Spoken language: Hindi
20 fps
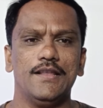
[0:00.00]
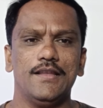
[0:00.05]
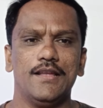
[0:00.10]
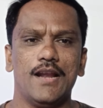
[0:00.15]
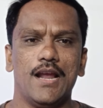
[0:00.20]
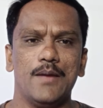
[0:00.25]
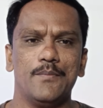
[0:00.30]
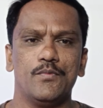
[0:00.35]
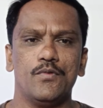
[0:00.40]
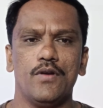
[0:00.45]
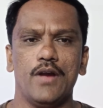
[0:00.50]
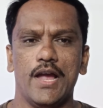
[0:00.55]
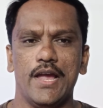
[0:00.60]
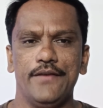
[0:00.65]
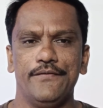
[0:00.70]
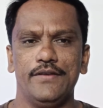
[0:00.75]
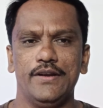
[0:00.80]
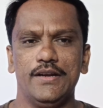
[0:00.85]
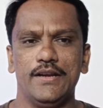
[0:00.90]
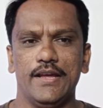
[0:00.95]
अंदर आपको
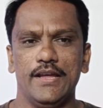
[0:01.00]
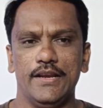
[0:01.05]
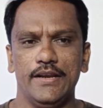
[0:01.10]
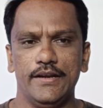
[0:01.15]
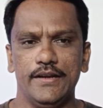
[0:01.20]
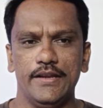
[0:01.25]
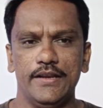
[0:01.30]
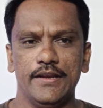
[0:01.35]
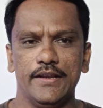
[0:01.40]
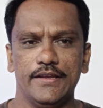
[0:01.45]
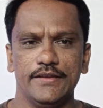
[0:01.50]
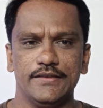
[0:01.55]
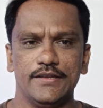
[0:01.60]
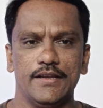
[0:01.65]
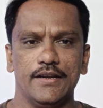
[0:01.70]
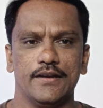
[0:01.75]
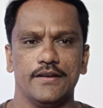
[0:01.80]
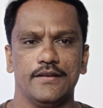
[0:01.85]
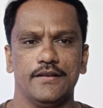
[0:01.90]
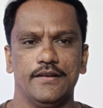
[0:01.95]
हाइब्रिड एलईडी
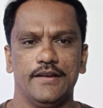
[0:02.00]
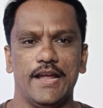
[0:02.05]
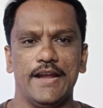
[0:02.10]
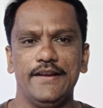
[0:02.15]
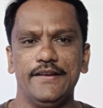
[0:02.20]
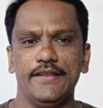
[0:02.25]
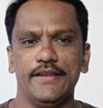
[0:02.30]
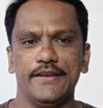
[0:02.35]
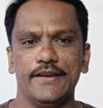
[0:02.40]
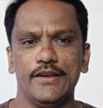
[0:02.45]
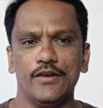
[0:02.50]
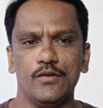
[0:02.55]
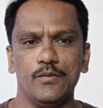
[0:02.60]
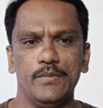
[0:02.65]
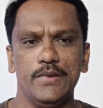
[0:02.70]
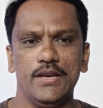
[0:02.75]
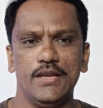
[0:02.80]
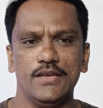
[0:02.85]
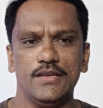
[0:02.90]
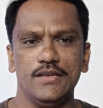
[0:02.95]
लेजर लाइट देखने को
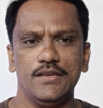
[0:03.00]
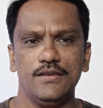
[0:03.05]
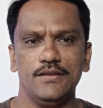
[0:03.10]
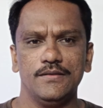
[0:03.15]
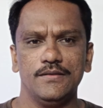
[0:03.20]
मिलेगी